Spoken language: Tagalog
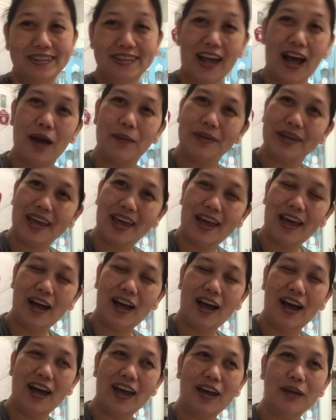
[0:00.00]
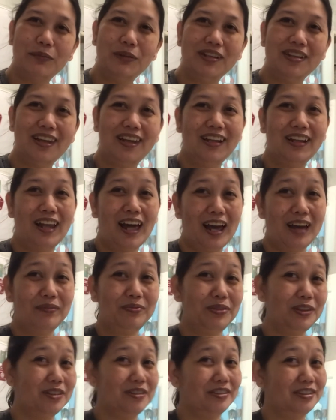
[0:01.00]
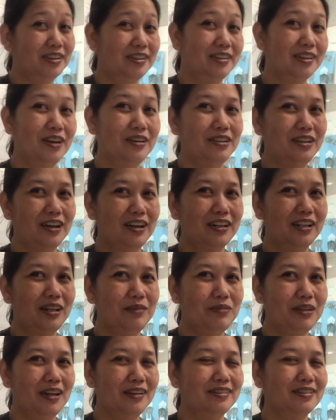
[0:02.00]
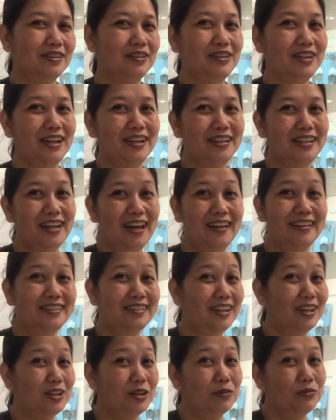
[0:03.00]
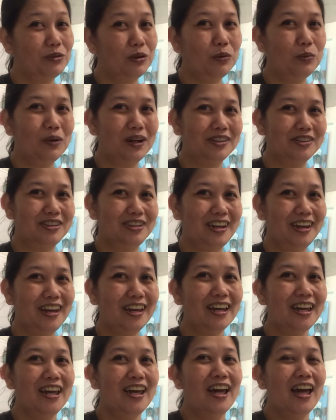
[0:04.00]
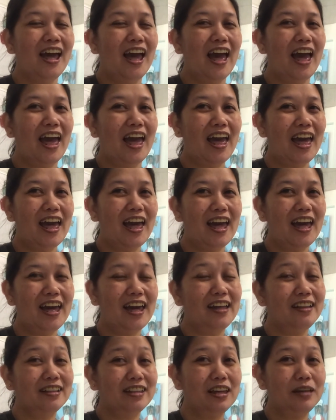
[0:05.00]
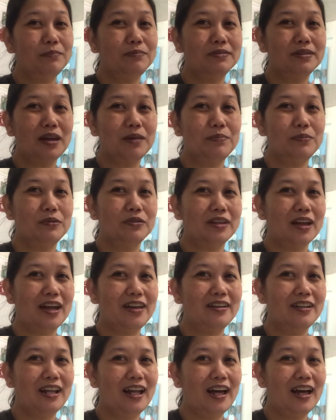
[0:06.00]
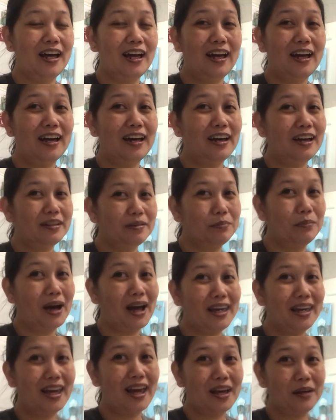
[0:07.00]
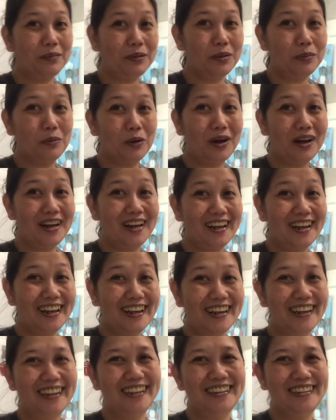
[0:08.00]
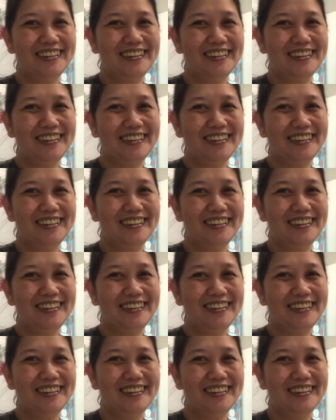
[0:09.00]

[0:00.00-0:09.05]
sa aming uh, everyday life dito sa Saudi Arabia. So yan guys, thank you for watching. And keep safe po tayong lahat. Bye everyone!